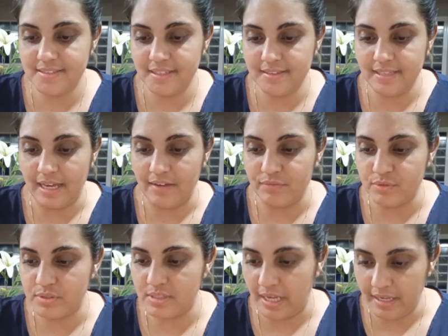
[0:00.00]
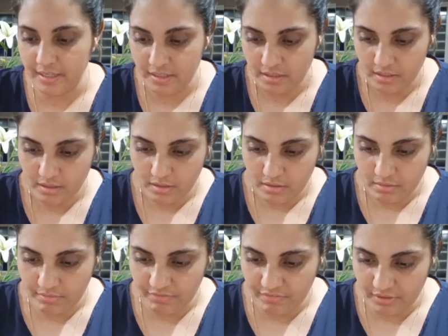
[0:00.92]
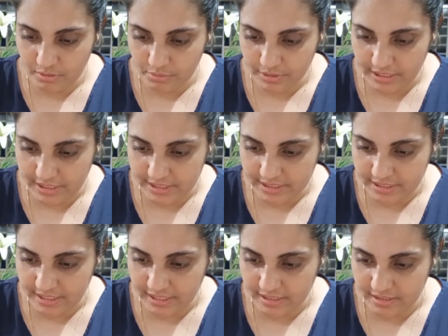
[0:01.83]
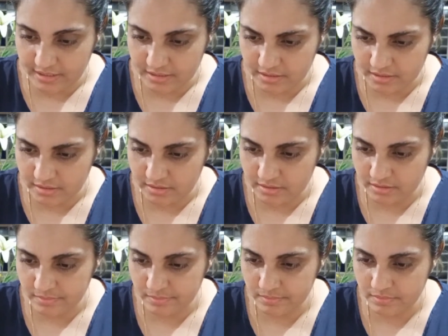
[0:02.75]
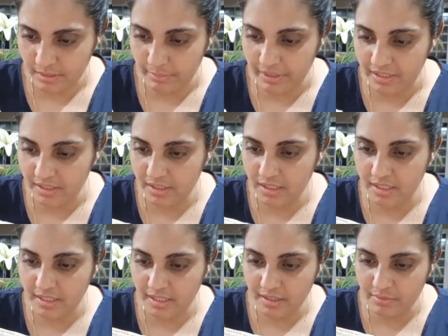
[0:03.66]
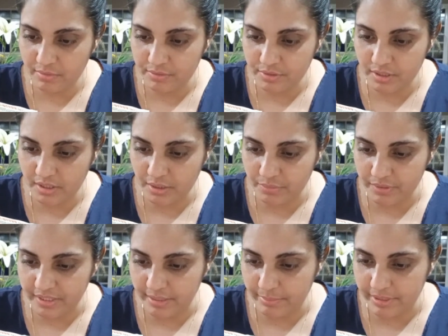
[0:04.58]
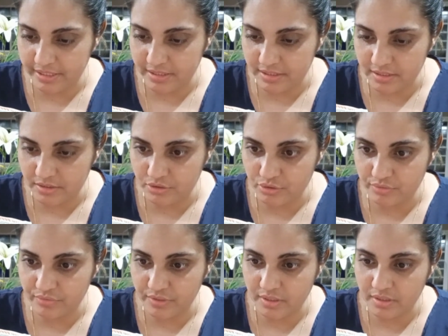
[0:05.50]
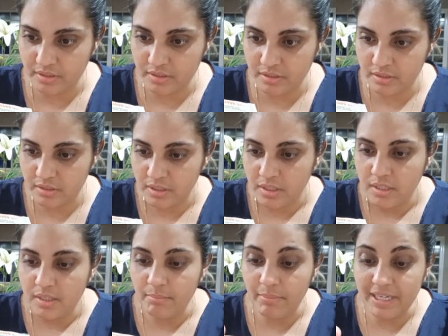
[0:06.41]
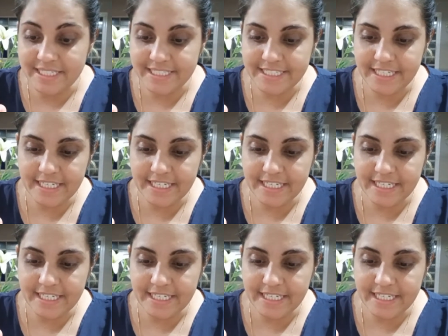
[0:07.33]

centavos, tá? O valor ali da, da banana, né? Quanto que deu aqui a banana? Deixa eu ver. Banana